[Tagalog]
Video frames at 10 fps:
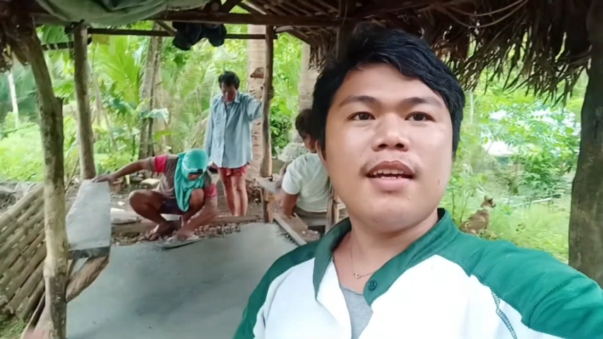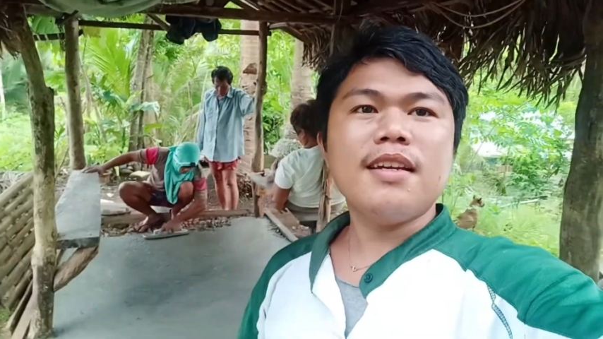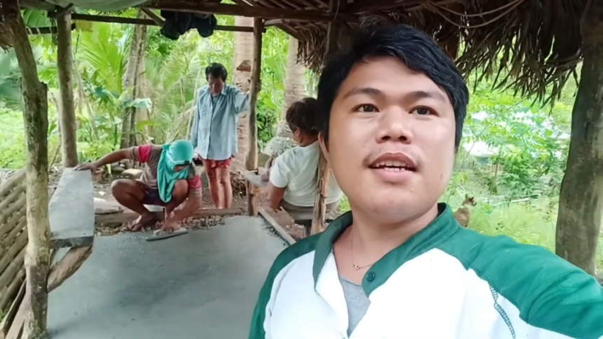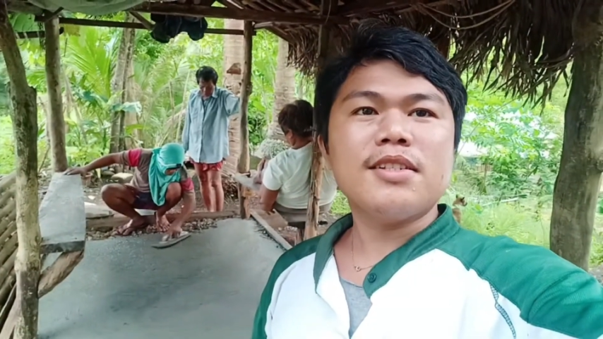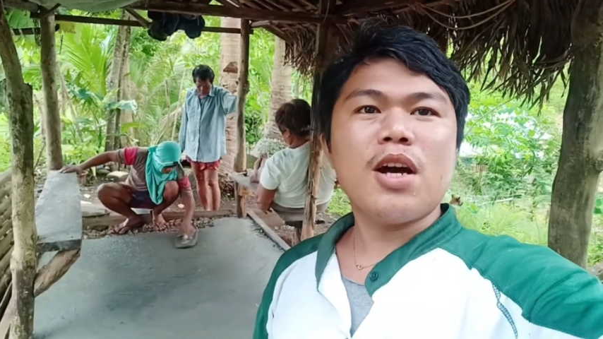
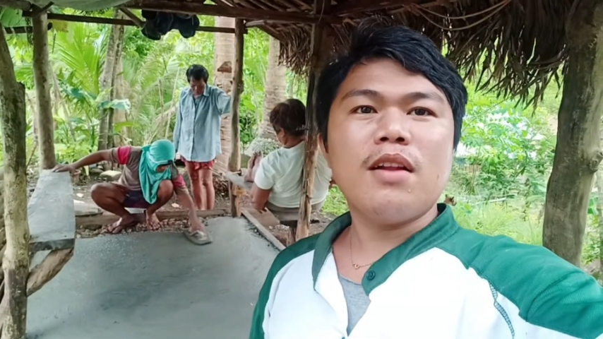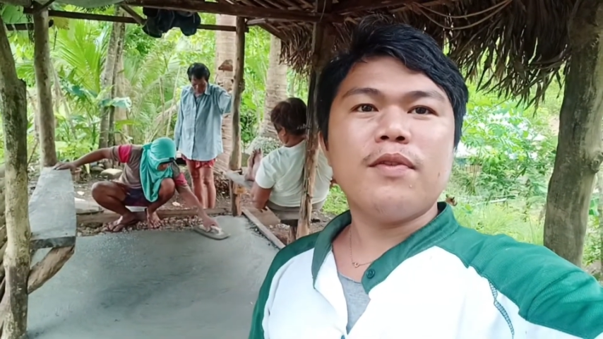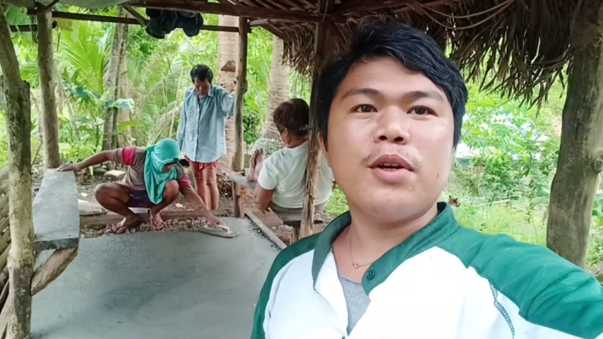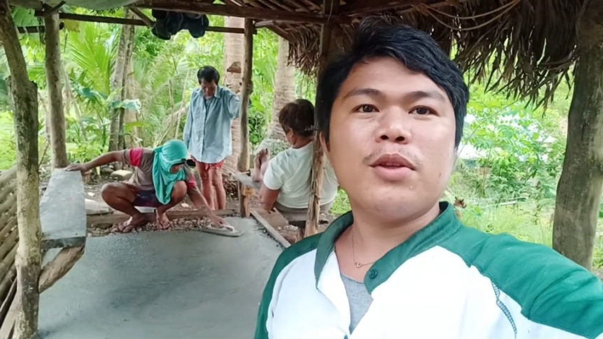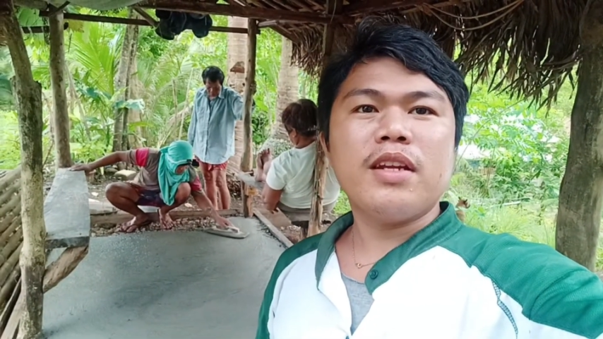that's all
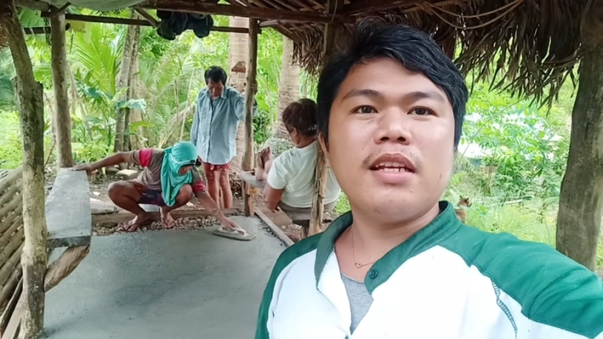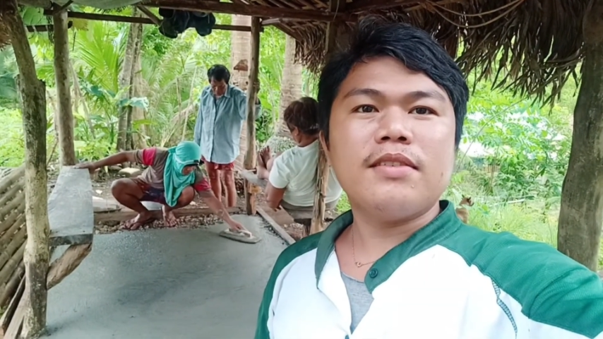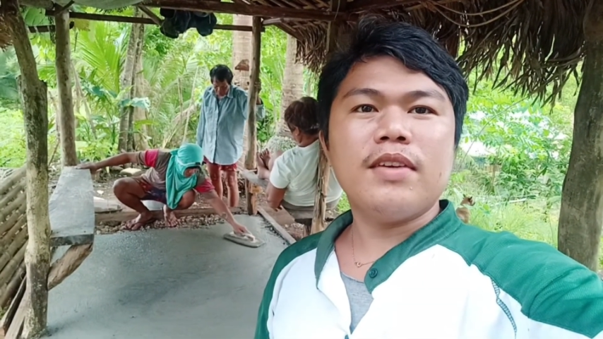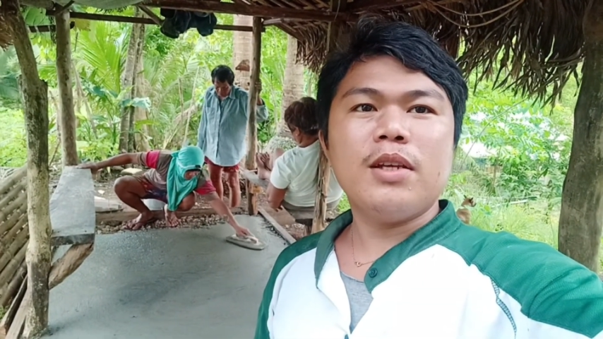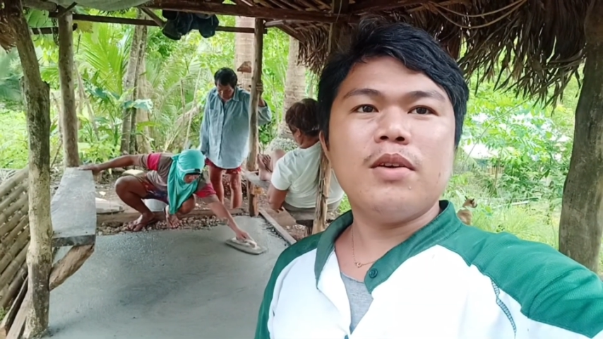for today's
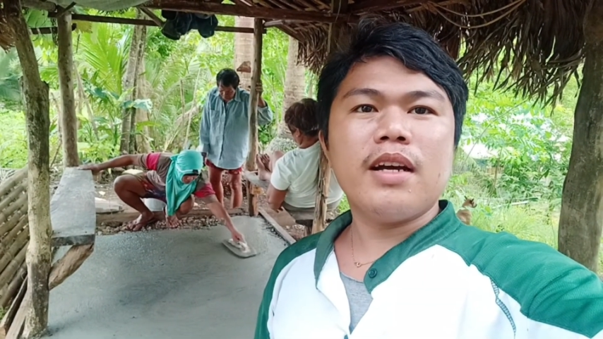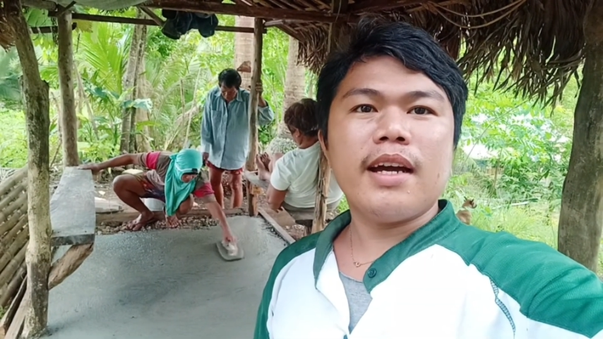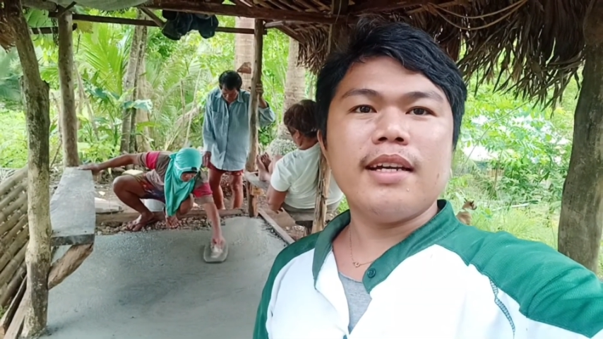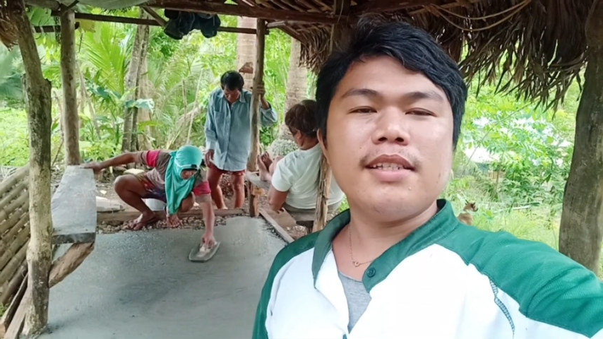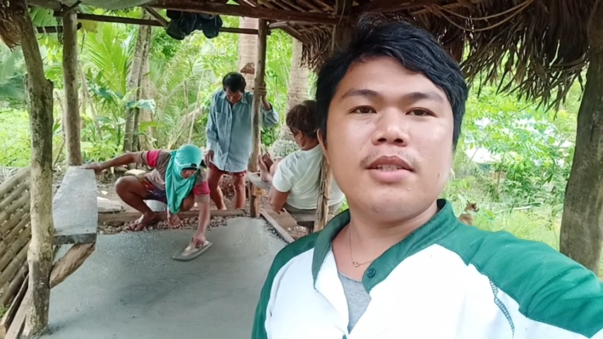video
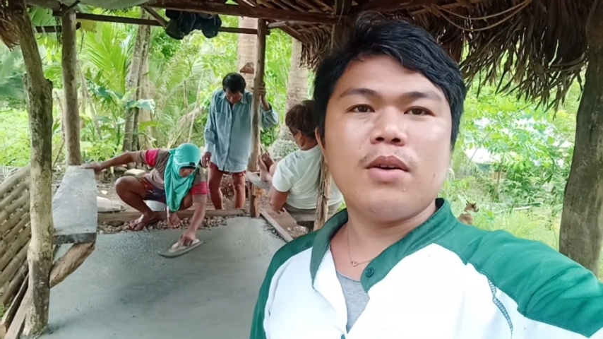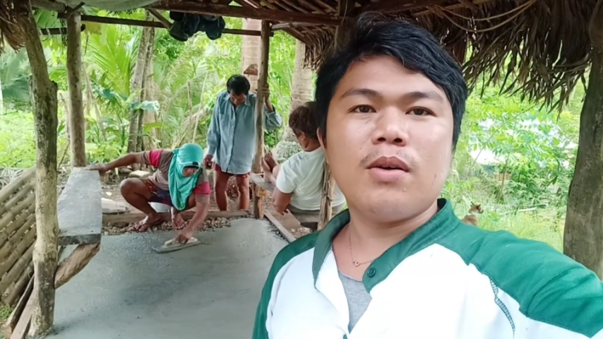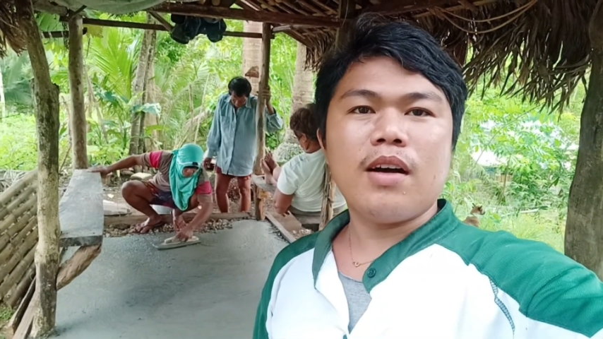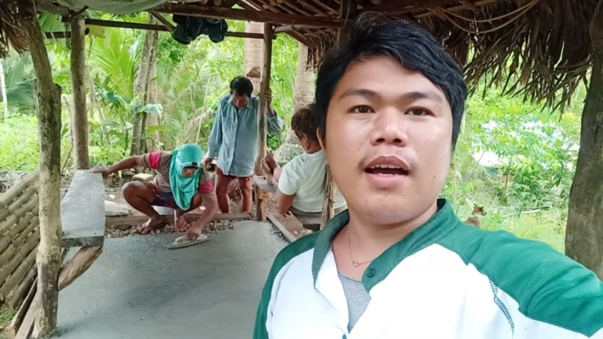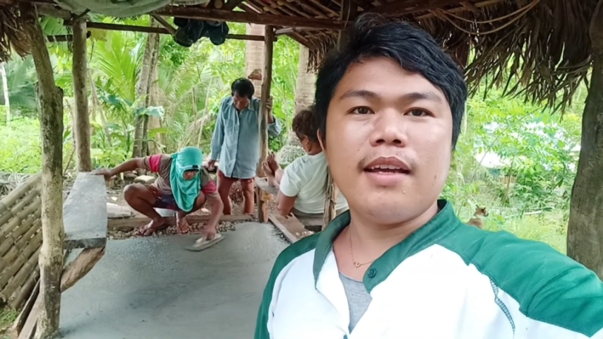guys.
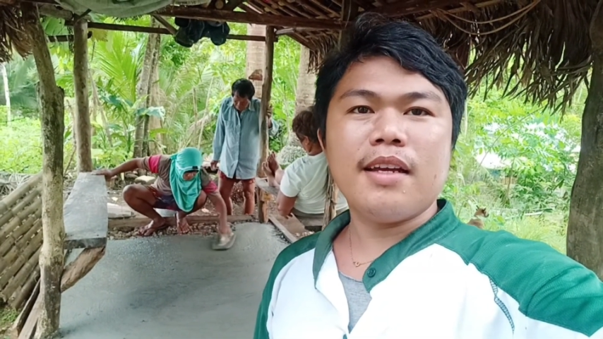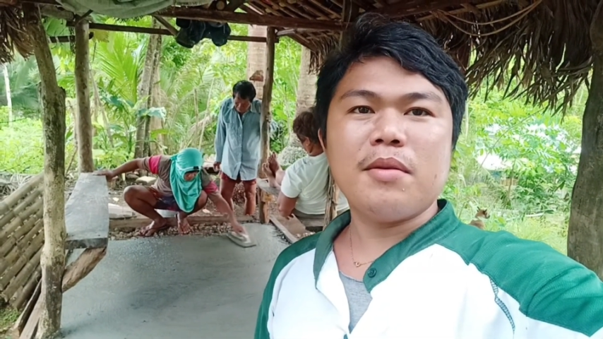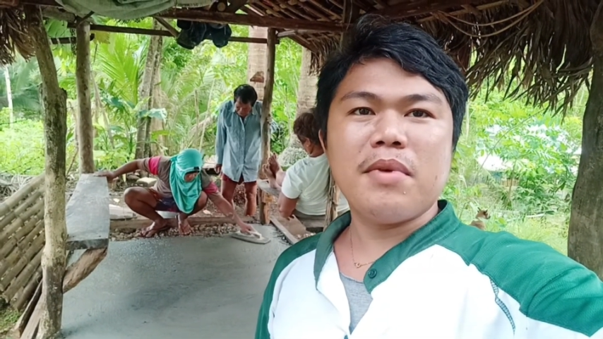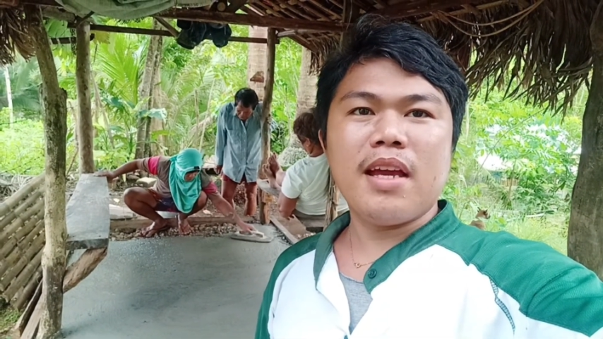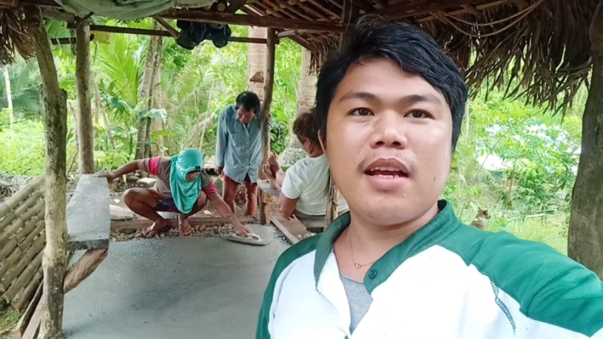So I gonna
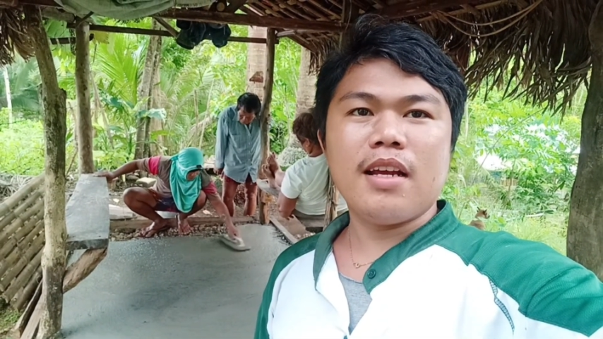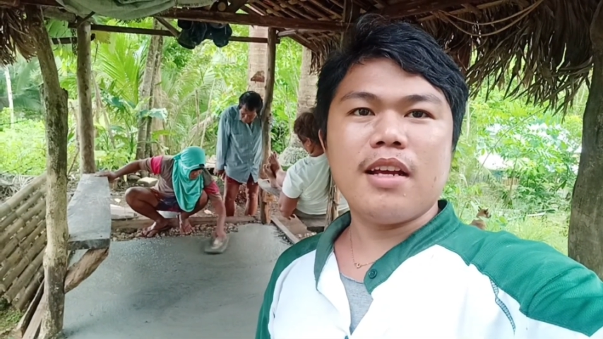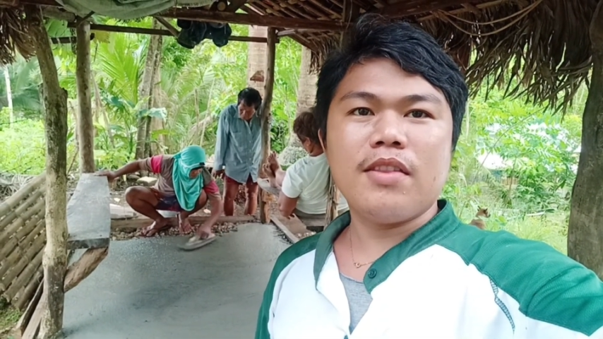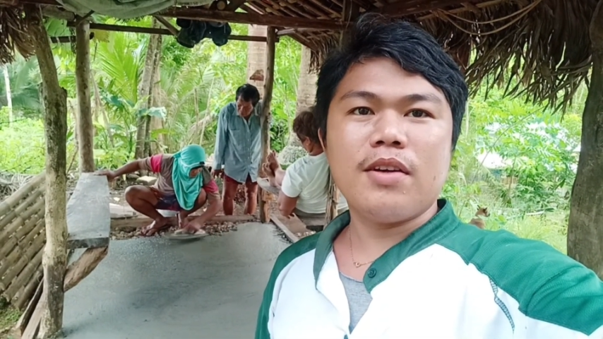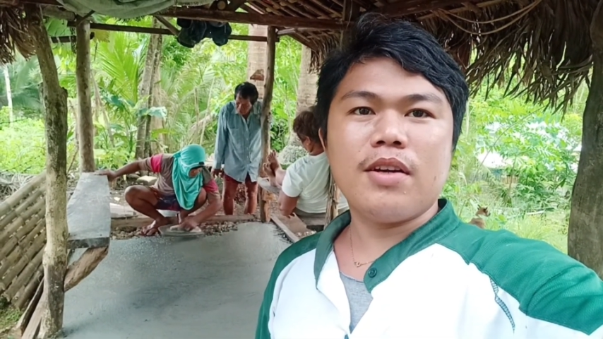make
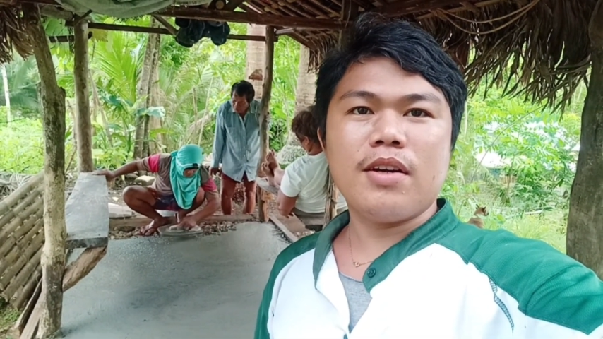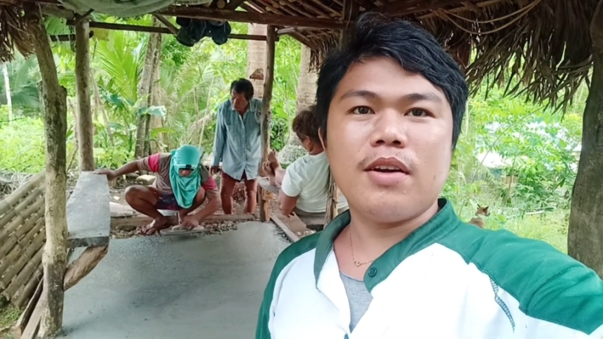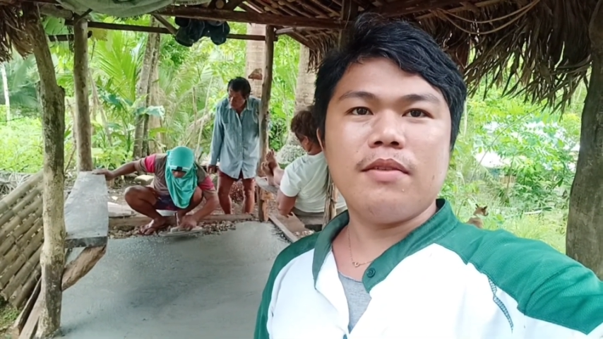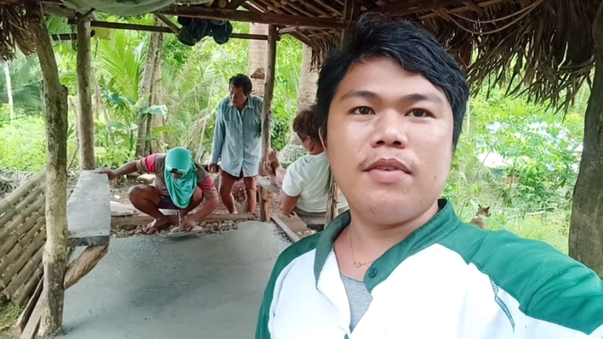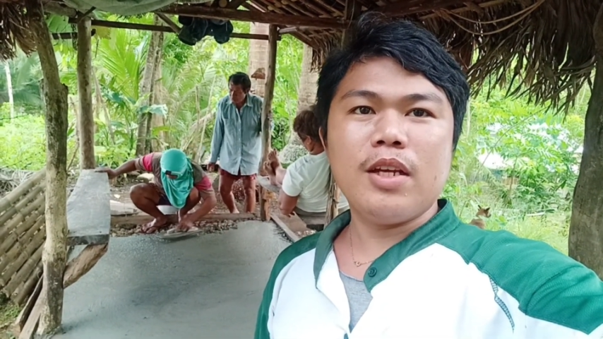another
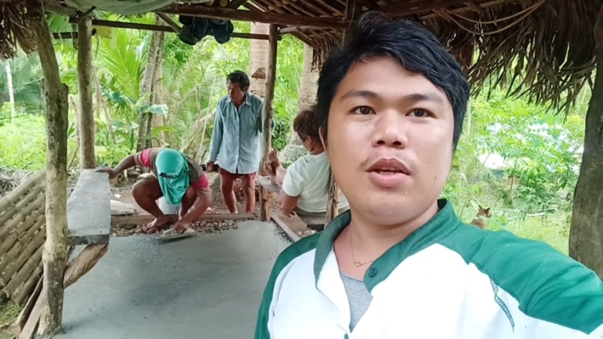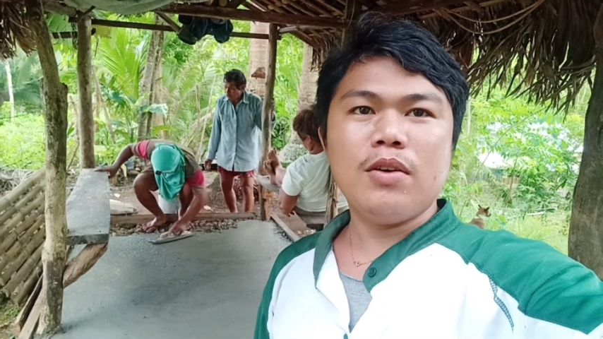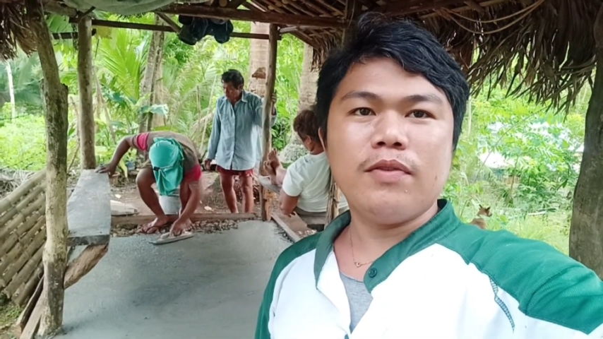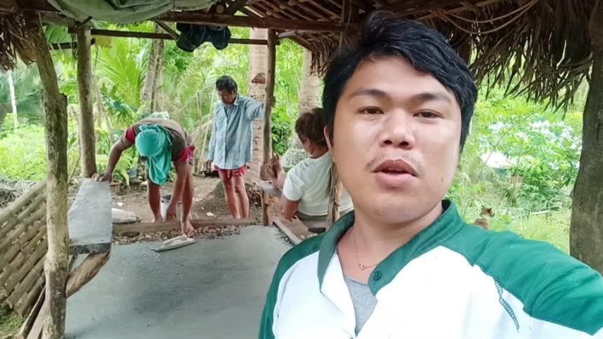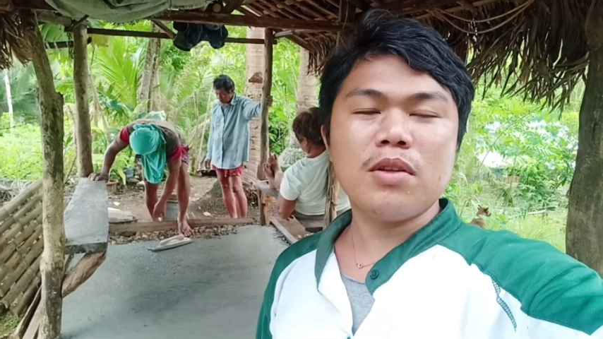video for